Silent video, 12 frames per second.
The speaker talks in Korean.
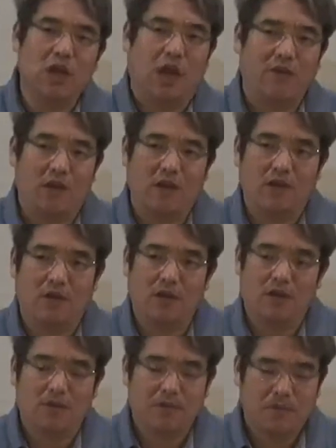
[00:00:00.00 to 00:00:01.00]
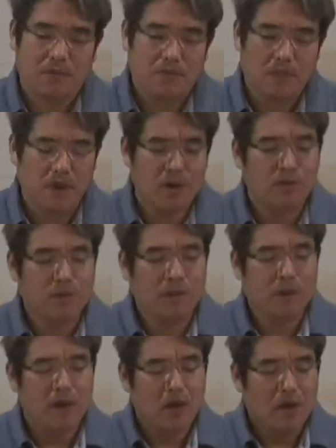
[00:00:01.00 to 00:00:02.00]
안 되는 거예요. 그러니까
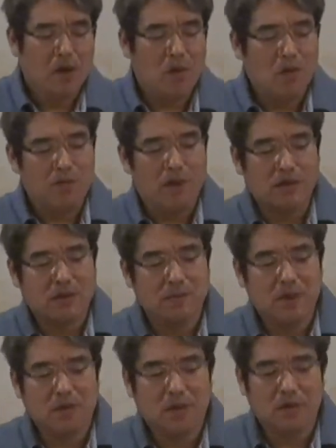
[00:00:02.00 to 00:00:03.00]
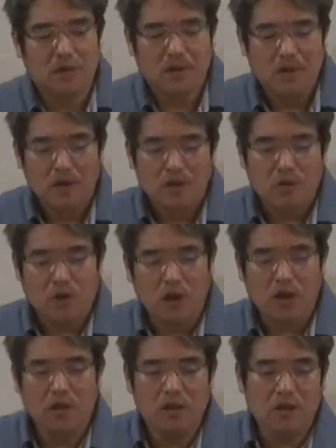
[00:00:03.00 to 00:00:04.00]
여러분 오늘 말씀에서
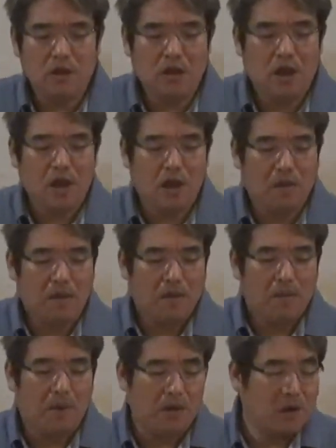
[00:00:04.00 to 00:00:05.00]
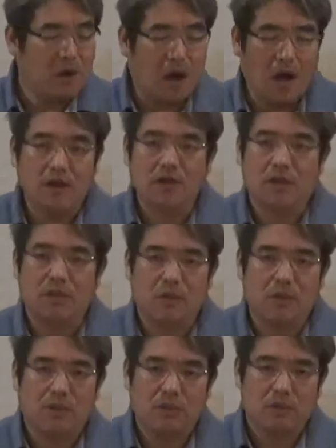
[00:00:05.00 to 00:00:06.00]
죄인들에게 벌을 가할
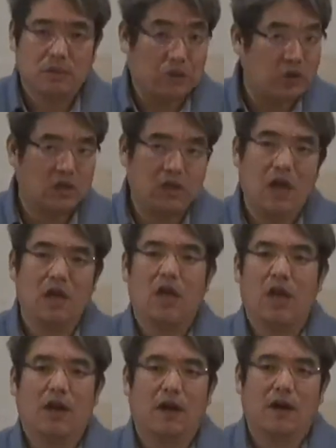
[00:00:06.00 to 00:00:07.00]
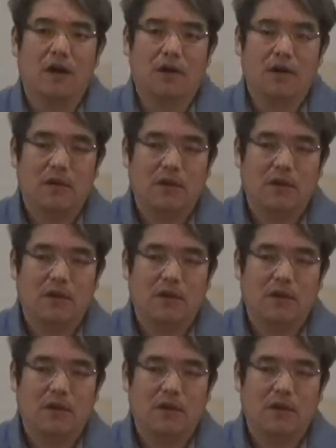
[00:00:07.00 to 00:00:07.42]
때도 적당히 해라.